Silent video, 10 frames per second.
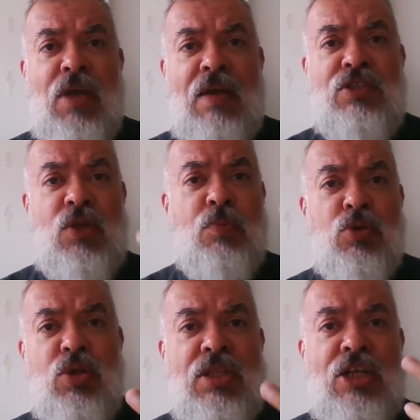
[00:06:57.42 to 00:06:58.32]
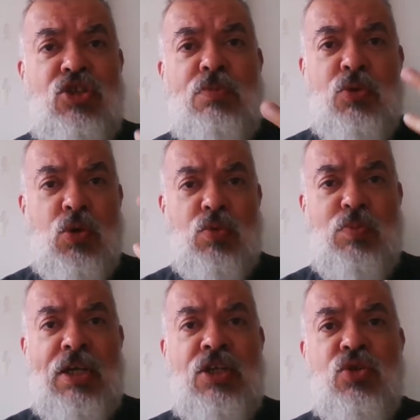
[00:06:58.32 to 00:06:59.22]
Aí você tem a oportunidade de ir para um outro
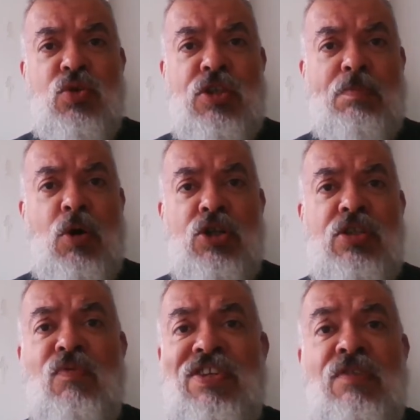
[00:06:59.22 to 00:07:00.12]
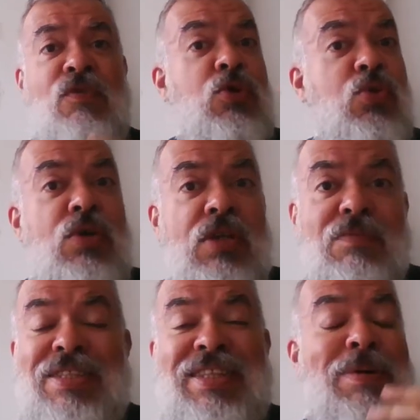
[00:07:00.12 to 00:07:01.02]
país onde você pode não fazer fortuna,
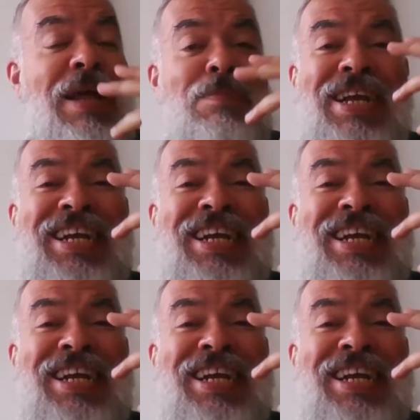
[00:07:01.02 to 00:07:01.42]
para trabalhar para